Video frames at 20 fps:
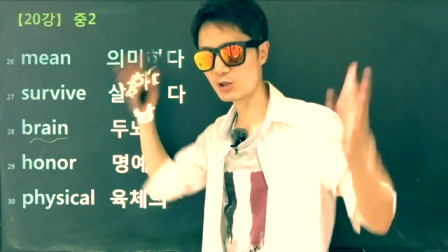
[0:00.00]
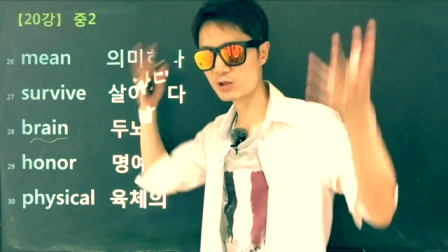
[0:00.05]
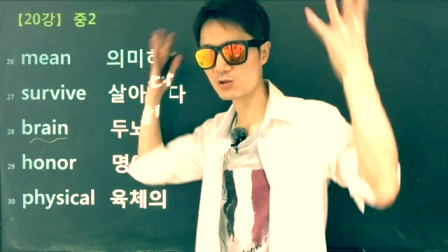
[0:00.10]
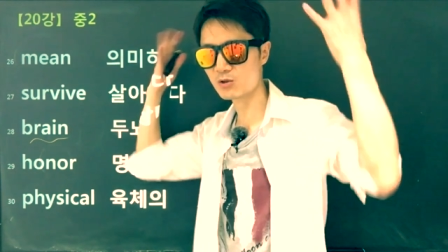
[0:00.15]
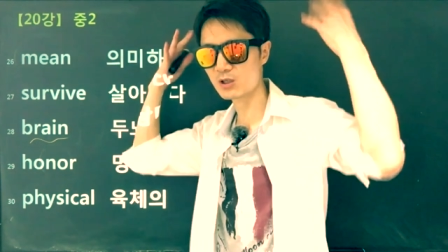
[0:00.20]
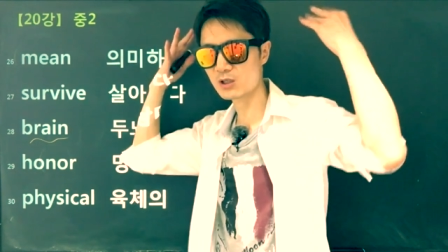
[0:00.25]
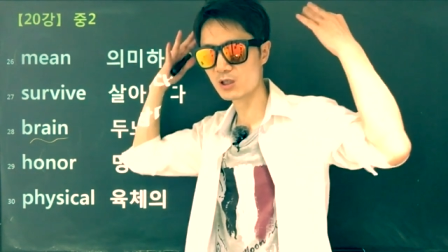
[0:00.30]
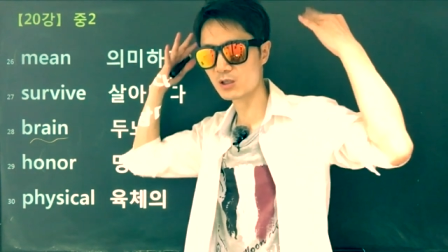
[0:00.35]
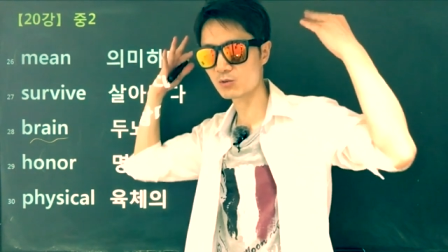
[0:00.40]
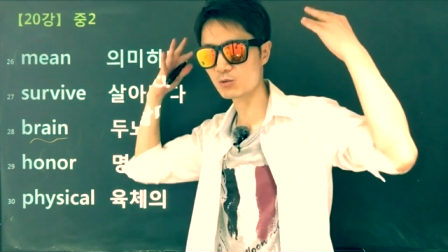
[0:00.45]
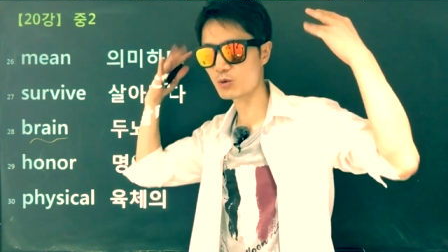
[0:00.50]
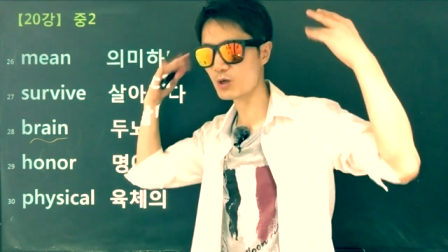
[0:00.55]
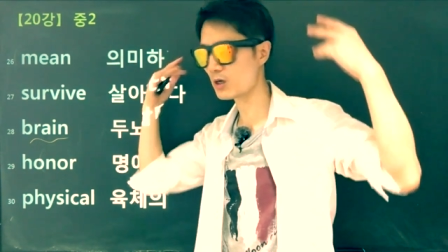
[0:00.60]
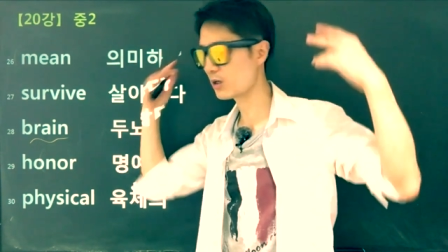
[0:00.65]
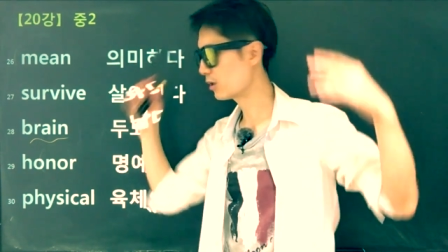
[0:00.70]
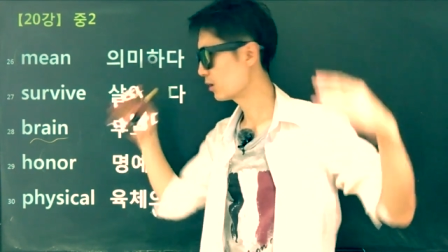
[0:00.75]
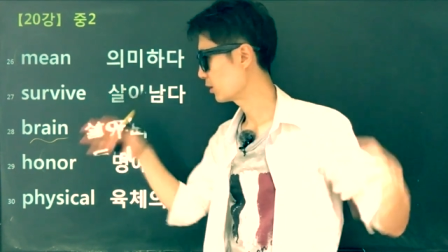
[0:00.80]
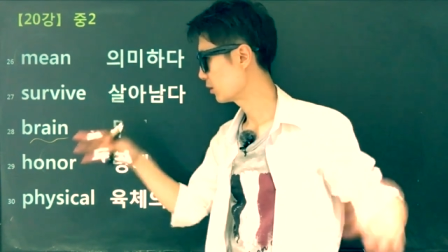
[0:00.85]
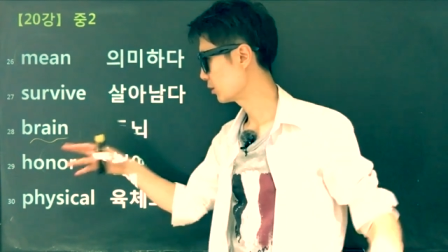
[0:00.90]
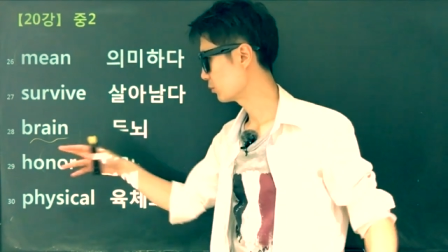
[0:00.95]
활성화되는 거야.
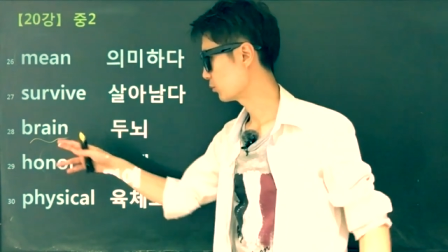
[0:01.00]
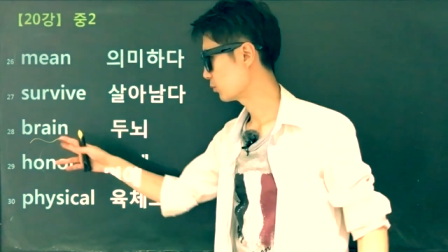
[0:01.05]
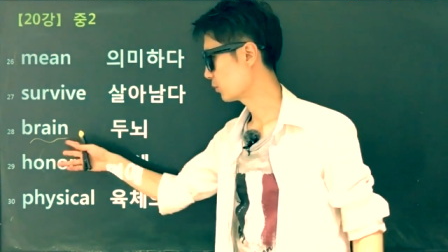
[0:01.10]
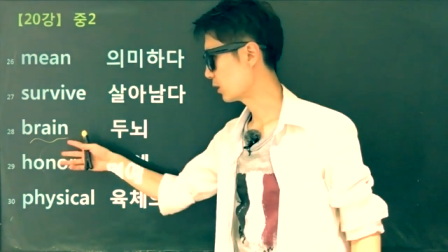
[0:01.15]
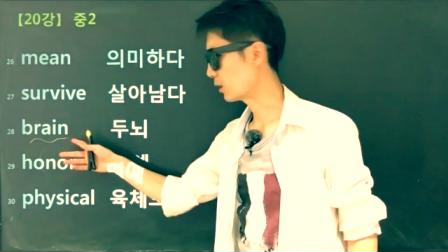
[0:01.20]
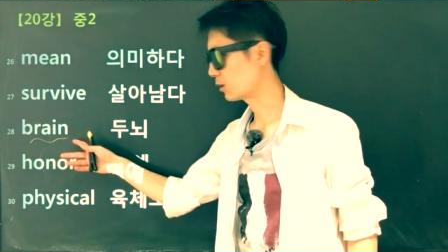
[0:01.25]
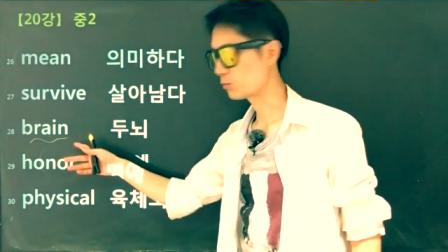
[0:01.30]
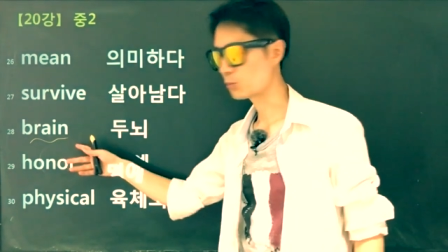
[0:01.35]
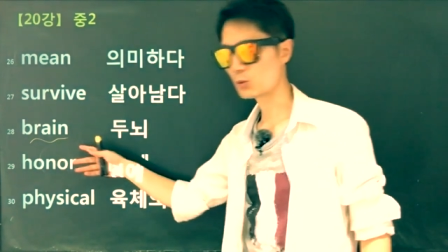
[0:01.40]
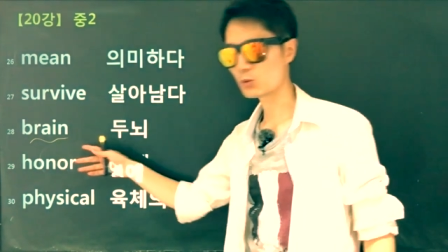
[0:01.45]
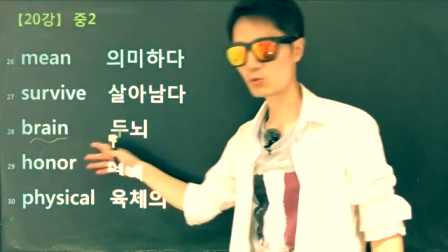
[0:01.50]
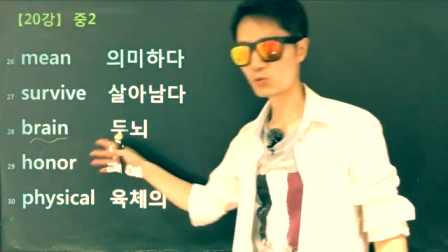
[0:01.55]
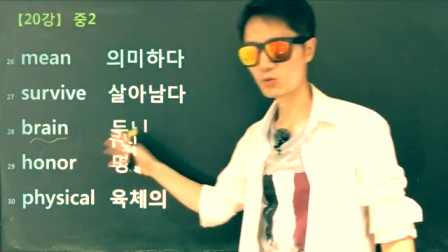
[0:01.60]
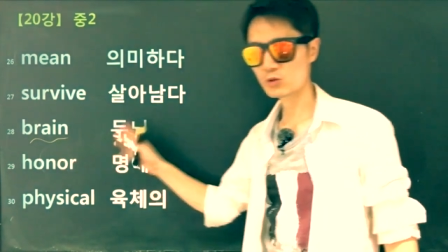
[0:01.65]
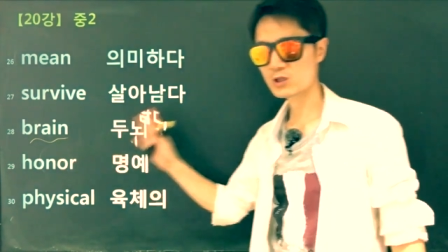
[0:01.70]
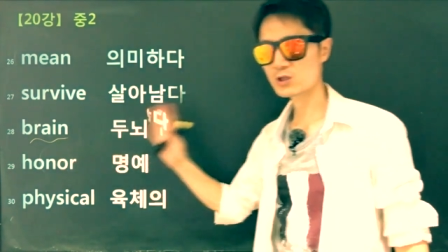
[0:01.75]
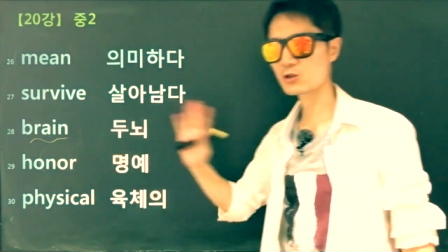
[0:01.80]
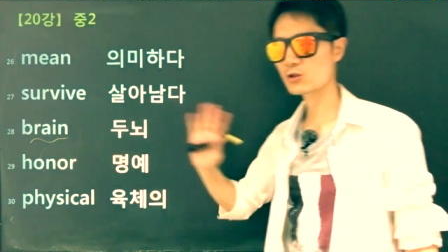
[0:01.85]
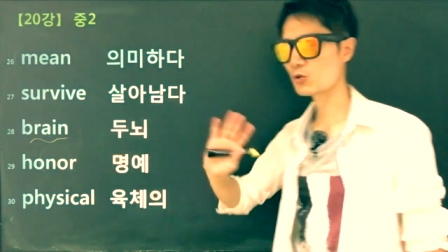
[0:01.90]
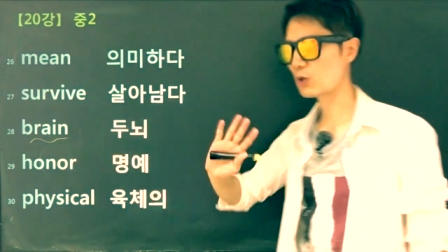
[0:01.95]
아니, 뭐
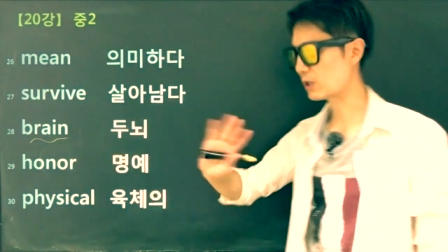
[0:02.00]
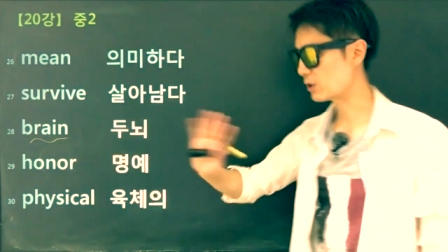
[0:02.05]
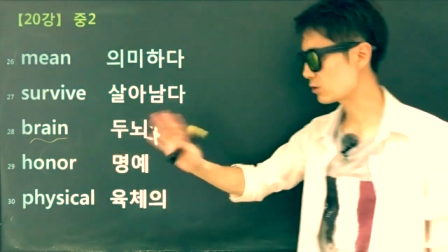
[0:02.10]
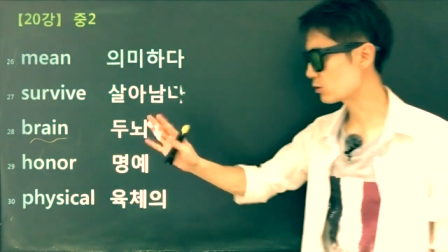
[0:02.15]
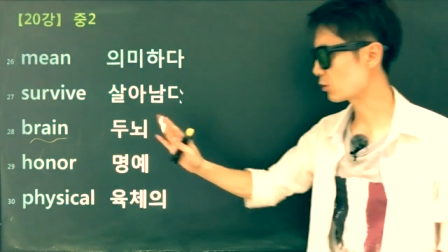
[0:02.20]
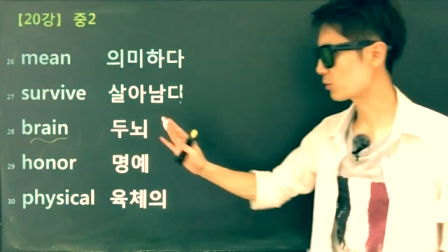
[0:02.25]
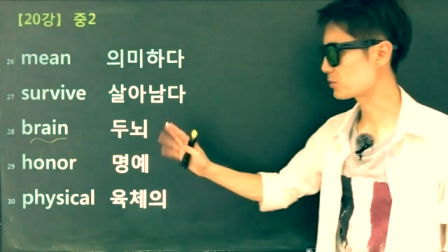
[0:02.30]
직접 관련은